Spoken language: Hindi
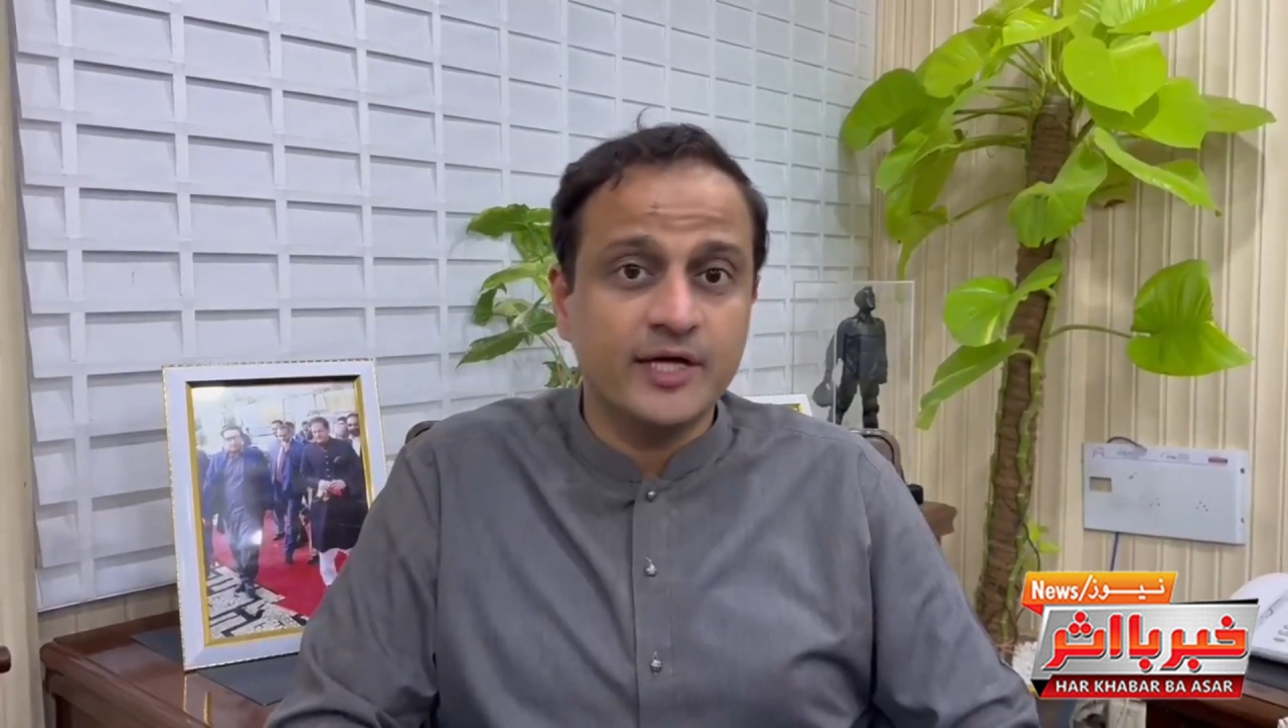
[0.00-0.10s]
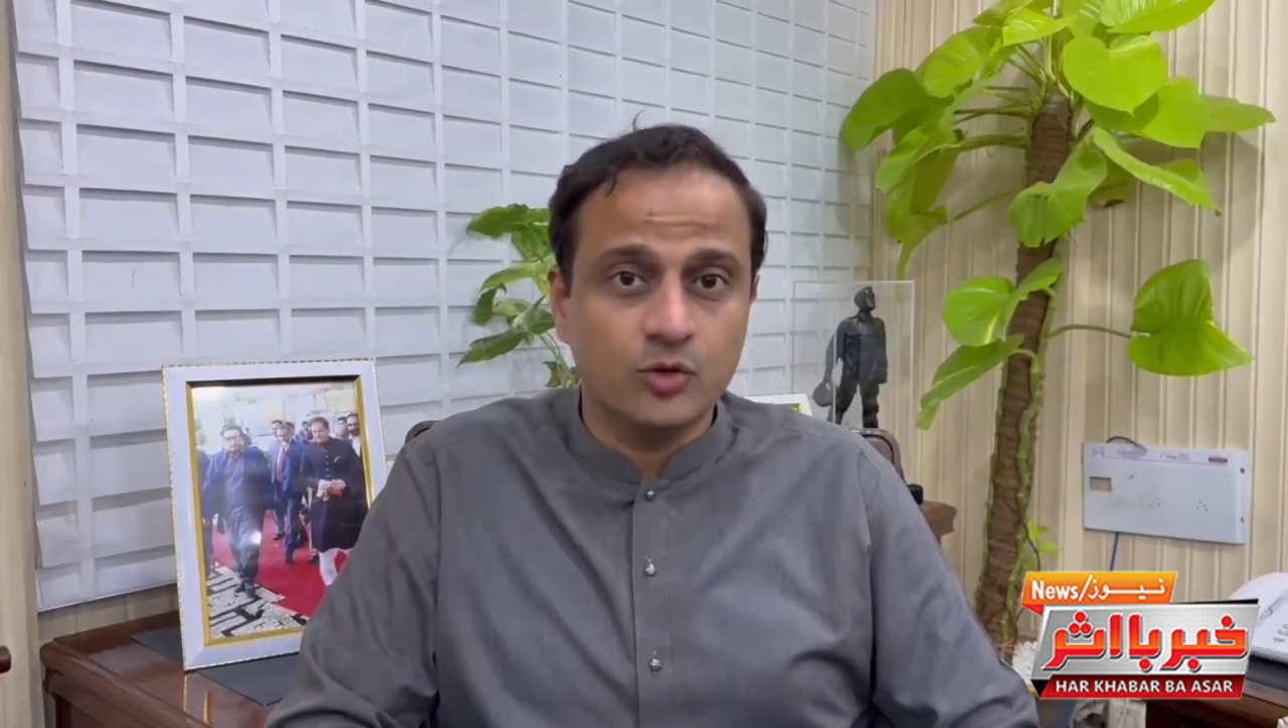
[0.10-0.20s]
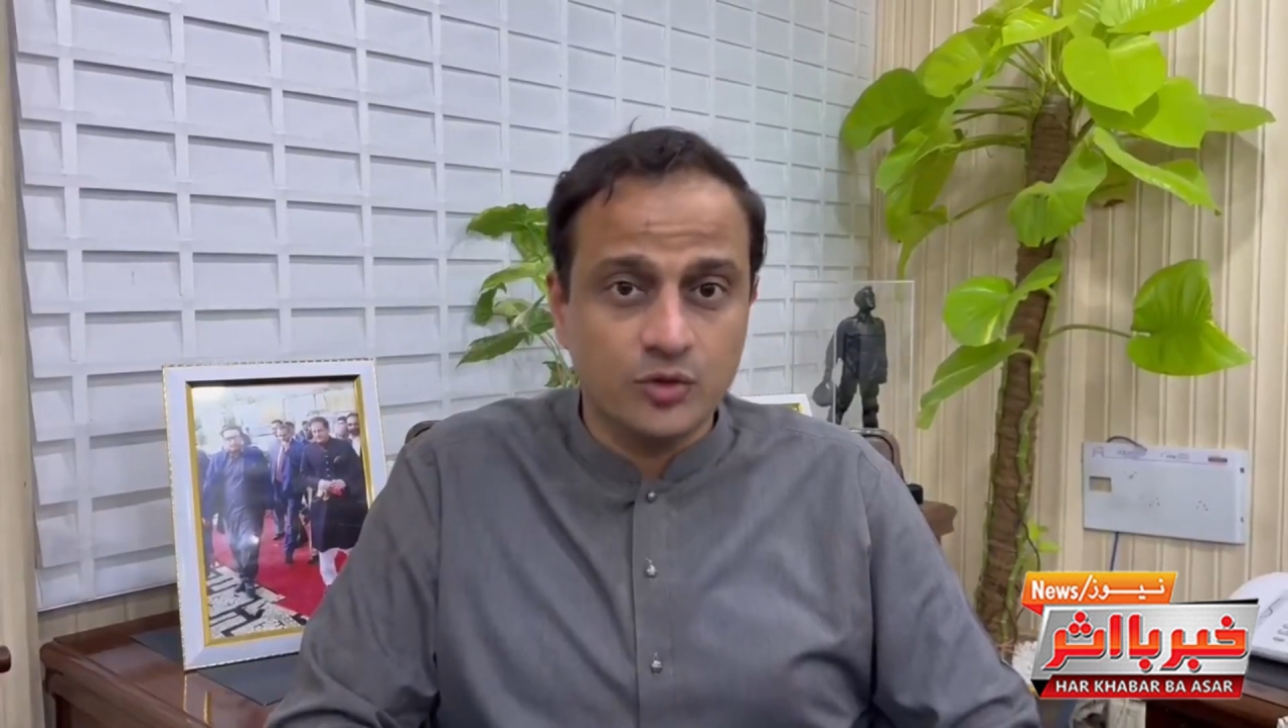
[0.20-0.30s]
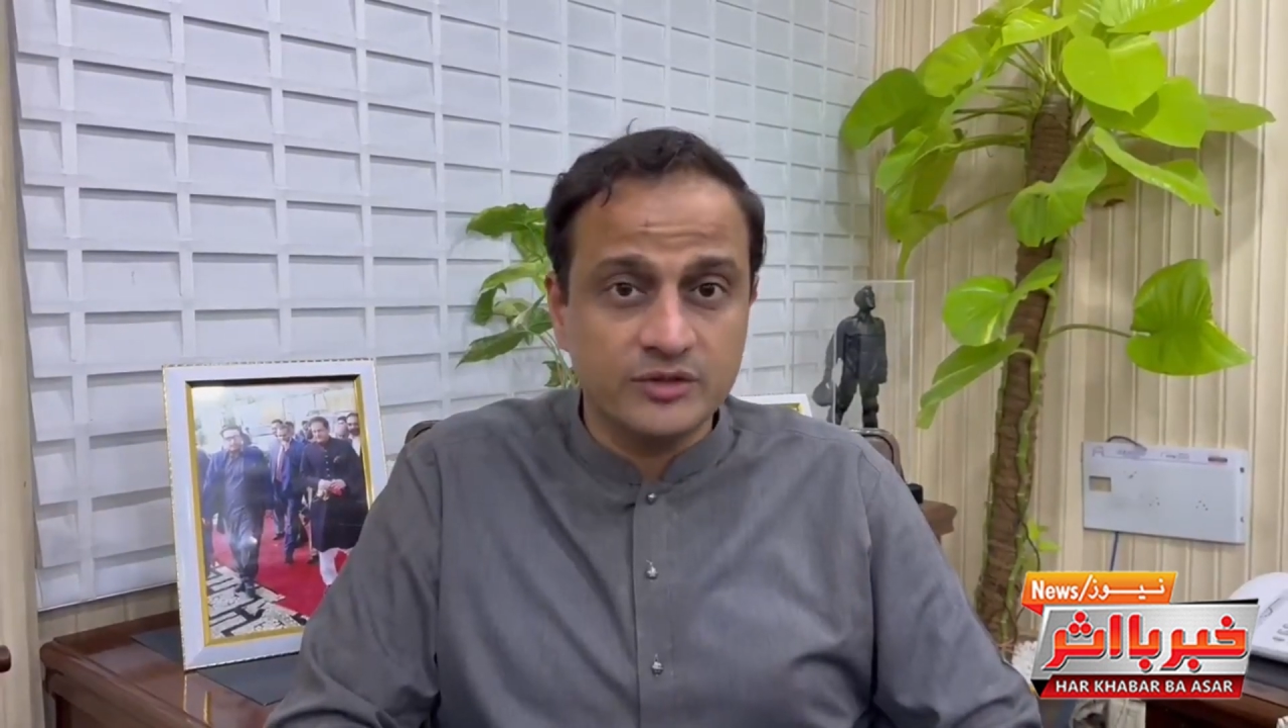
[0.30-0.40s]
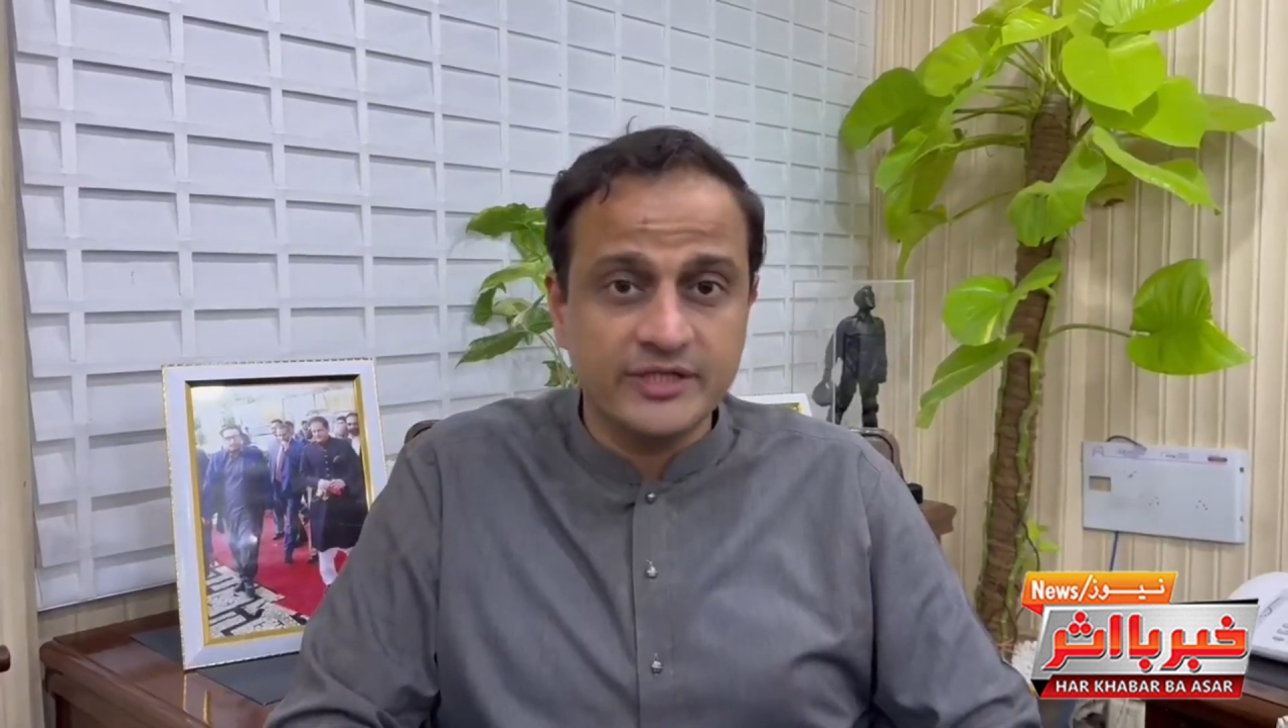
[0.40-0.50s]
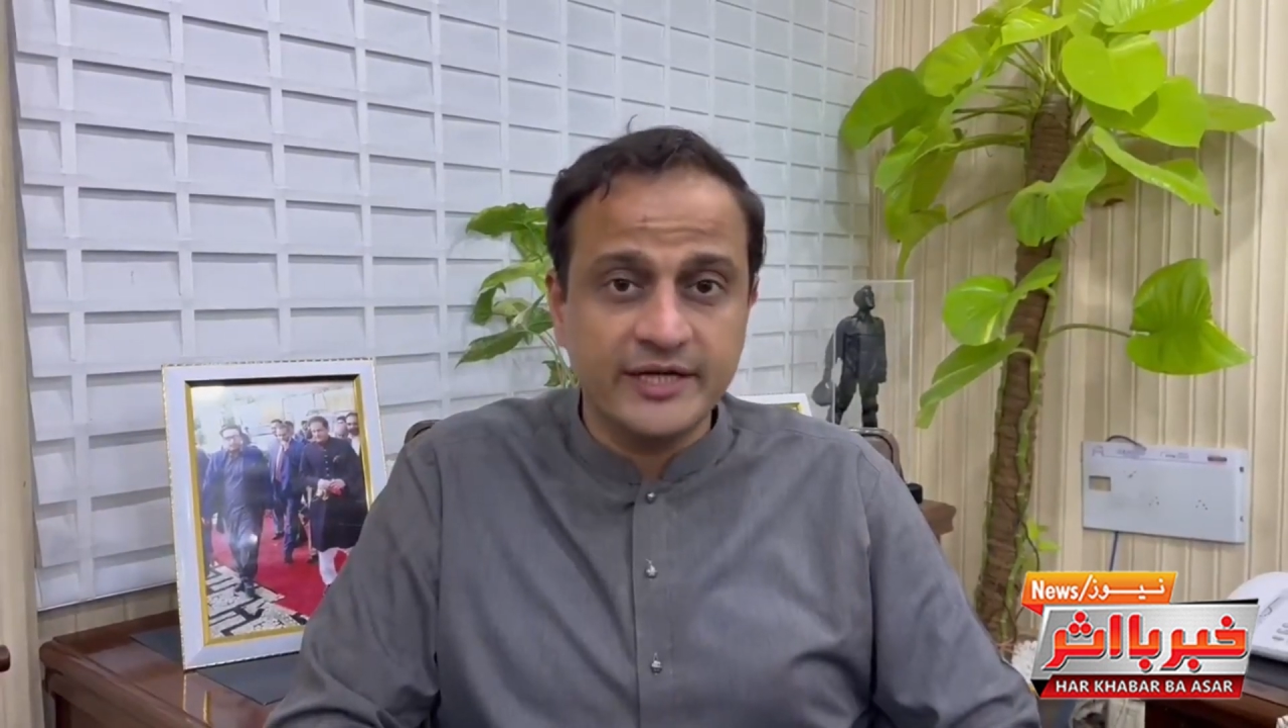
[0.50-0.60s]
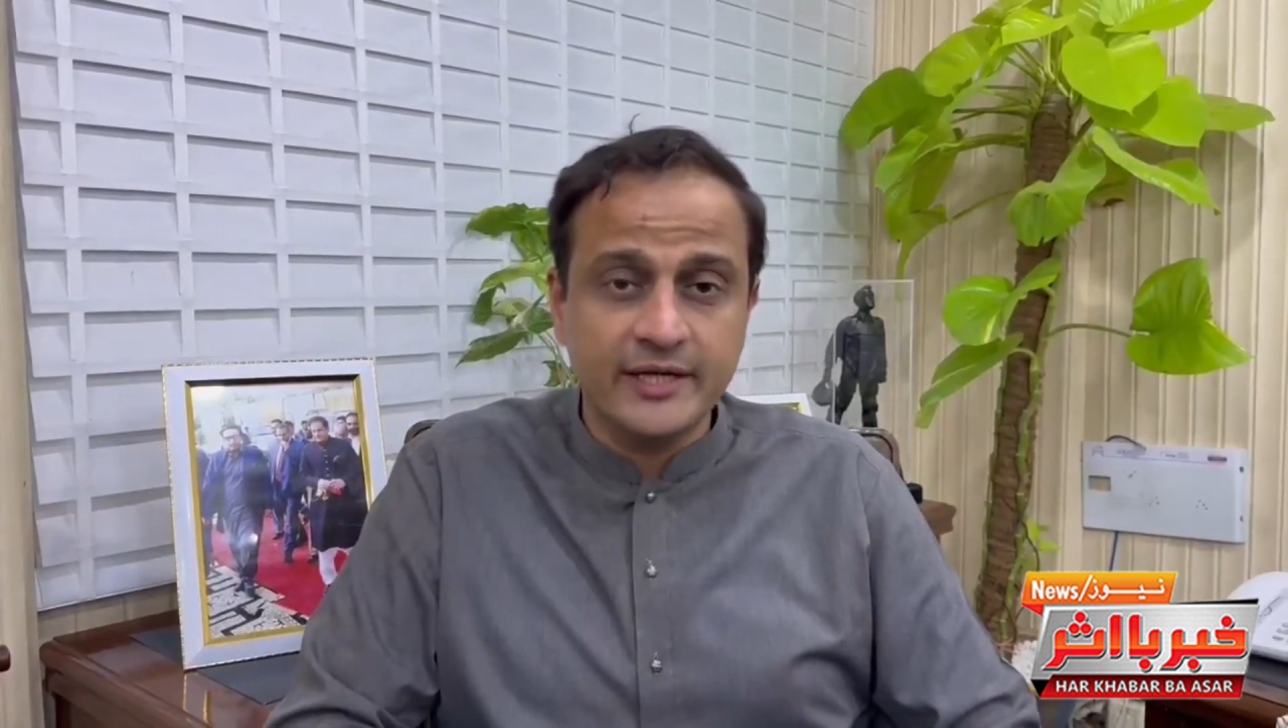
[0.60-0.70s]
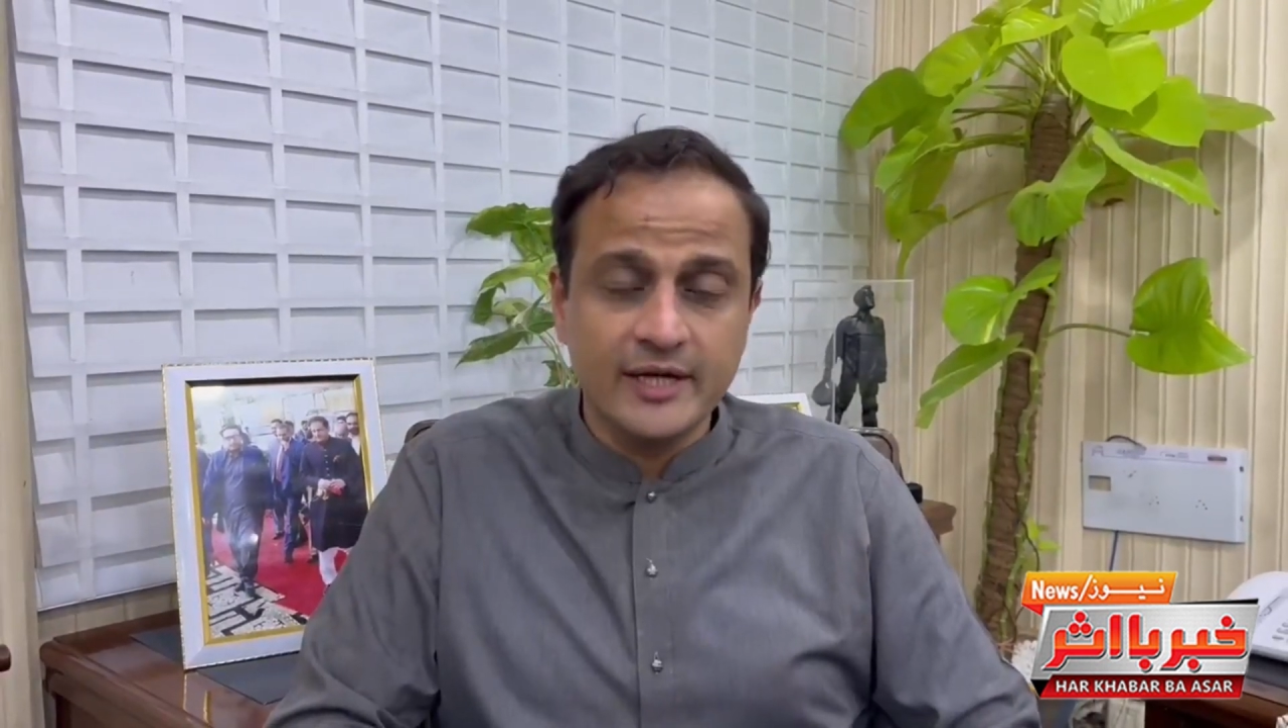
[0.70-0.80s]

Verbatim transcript: के रुकन थे